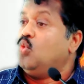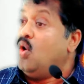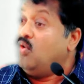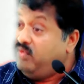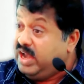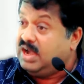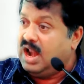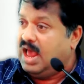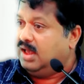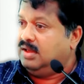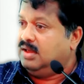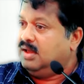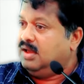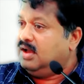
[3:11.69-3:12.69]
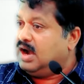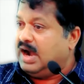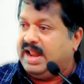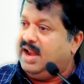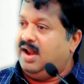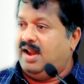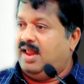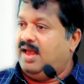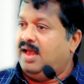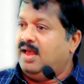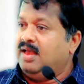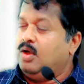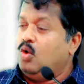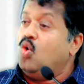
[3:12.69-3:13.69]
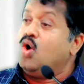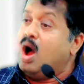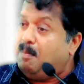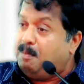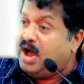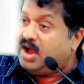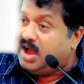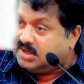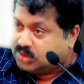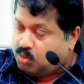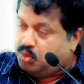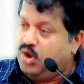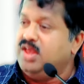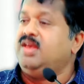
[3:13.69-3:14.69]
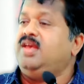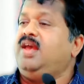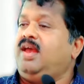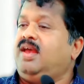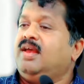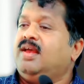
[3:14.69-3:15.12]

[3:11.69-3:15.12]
உன் வீட்டில் கடையில் இல்லை உங்கள் அப்பா காசை பிடுங்கி